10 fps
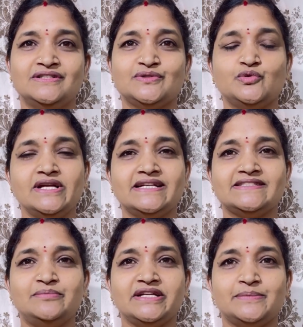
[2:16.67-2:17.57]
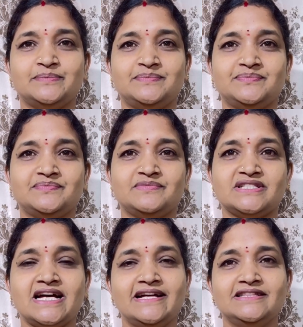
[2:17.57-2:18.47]
సూర్యాస్తమయం
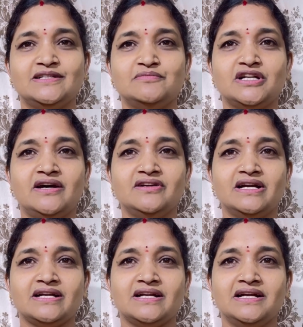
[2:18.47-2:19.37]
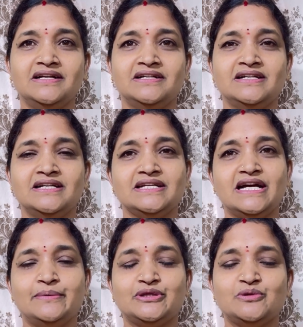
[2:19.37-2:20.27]
సాయంత్రం నాలుగు గంటల
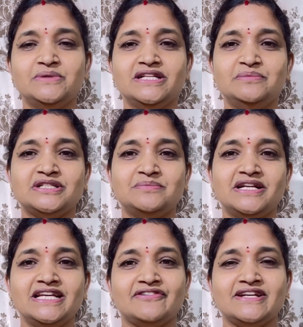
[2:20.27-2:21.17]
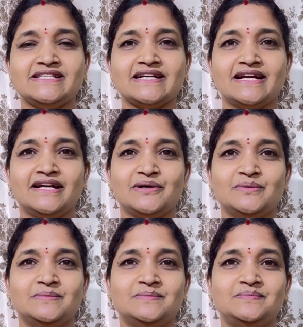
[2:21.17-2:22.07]
యాభై తొమ్మిది నిమిషముల ఇరవై సెకండ్లకు
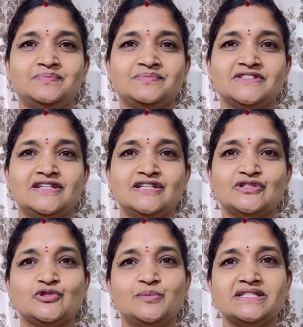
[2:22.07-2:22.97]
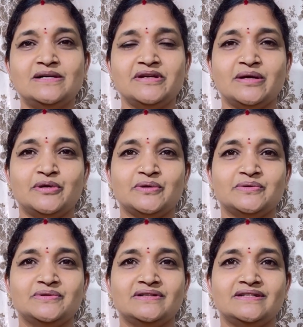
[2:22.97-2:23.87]
శుభ సమయములు
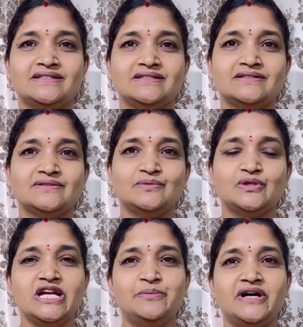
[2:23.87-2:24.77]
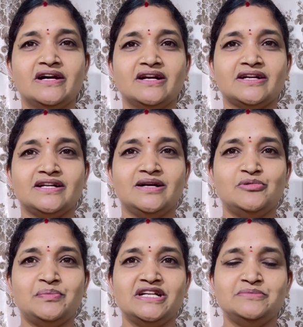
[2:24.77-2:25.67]
ఉదయం ఆరు గంటల
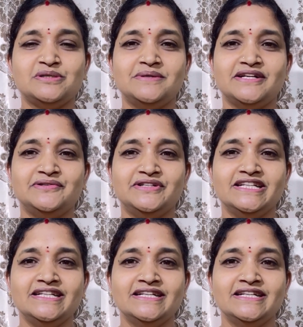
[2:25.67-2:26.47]
ముప్పై నిమిషముల నుండి